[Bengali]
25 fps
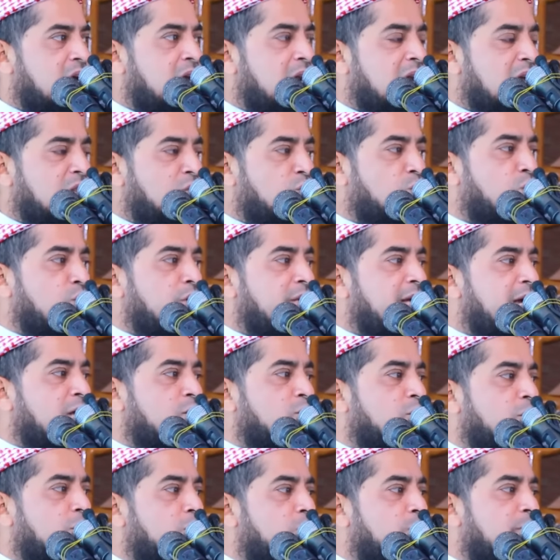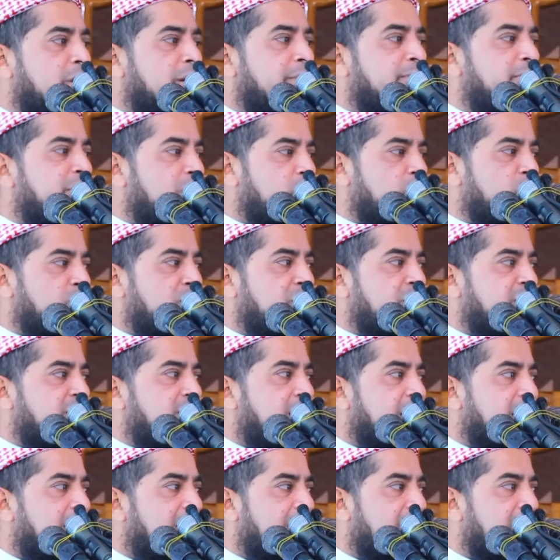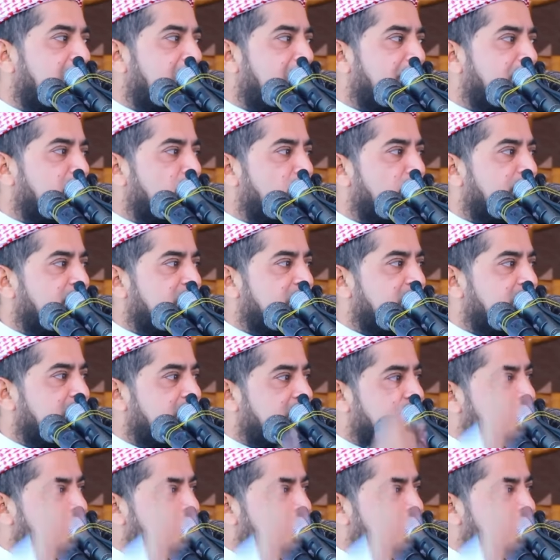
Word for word: সারা দুনিয়া যদি তোমার বিরুদ্ধে যায় আমি তোমার